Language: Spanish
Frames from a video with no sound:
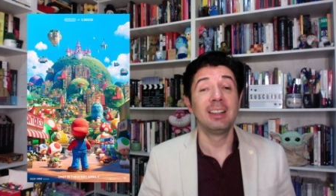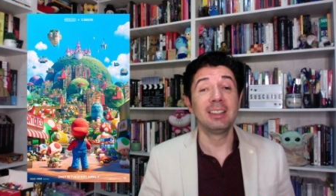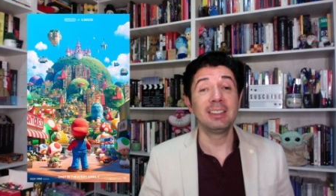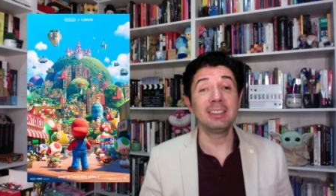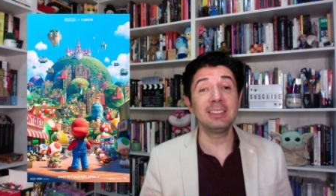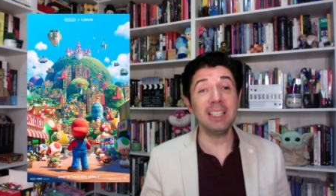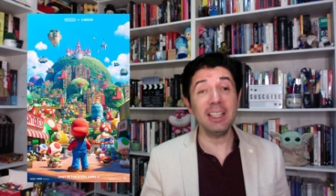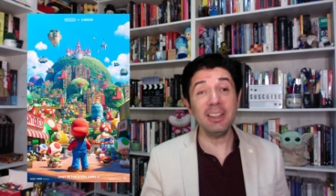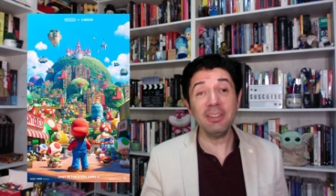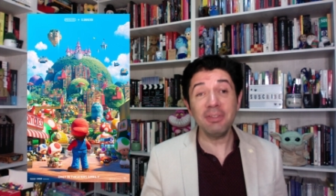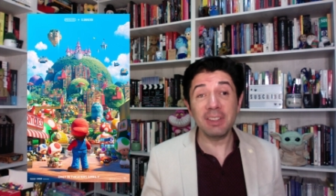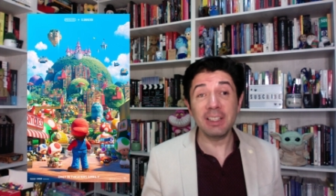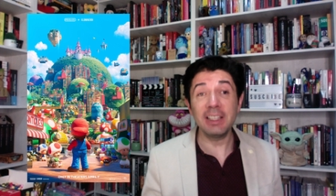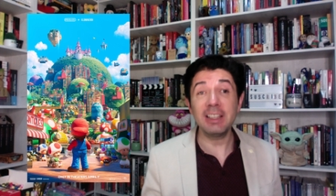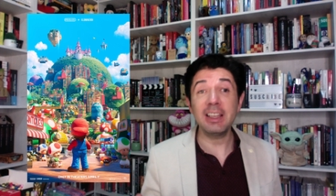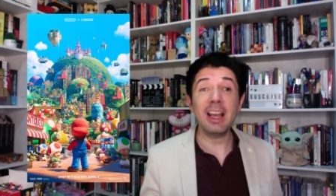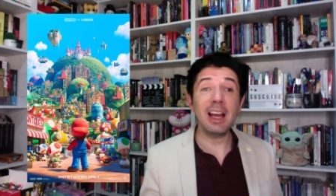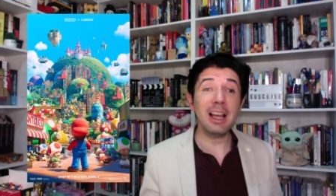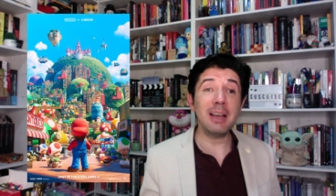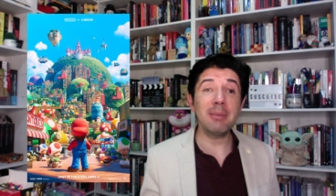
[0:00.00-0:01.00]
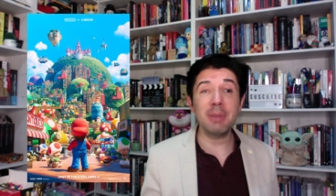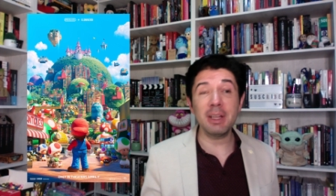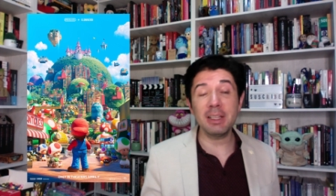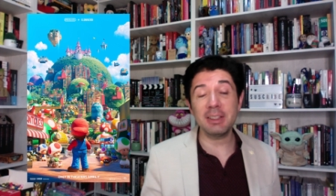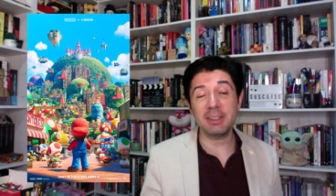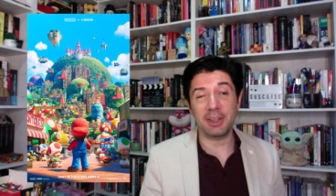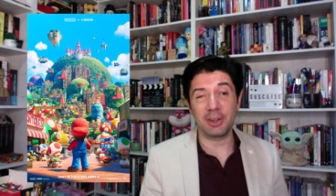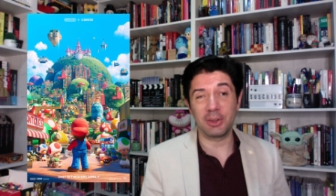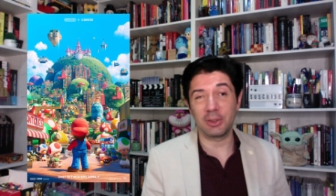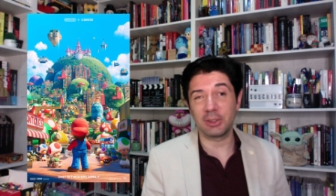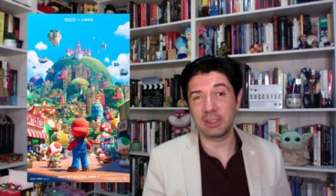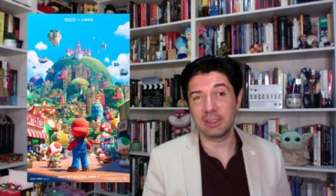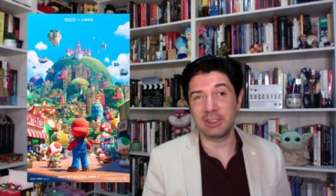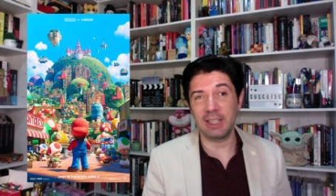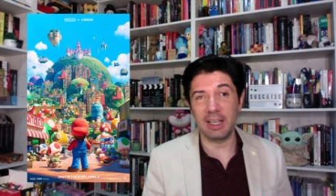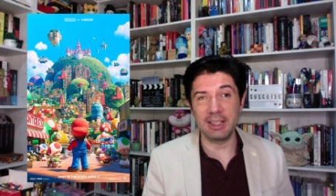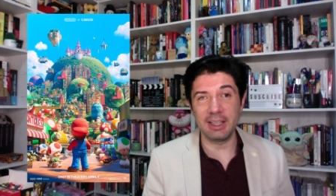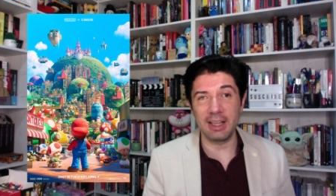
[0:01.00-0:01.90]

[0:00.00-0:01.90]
Sí, finalmente nos está